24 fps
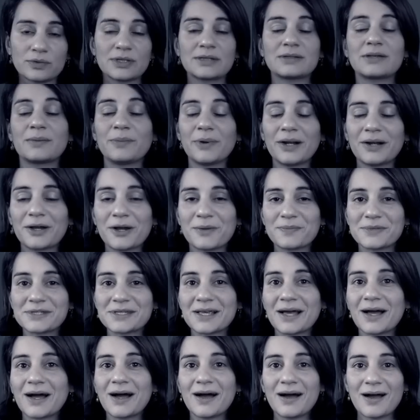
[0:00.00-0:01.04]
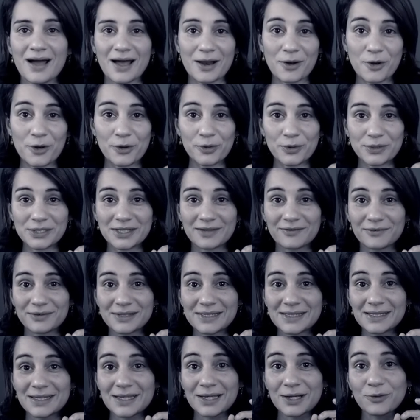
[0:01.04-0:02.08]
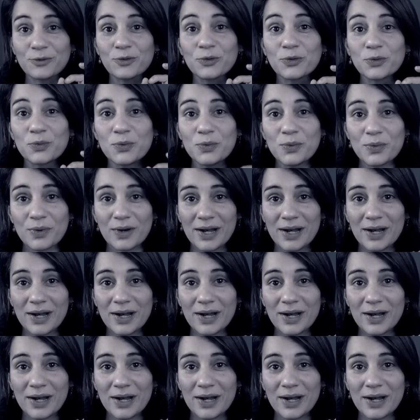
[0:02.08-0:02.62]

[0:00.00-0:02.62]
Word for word: ça s'appelle comme ça, alors que ça veut dire tout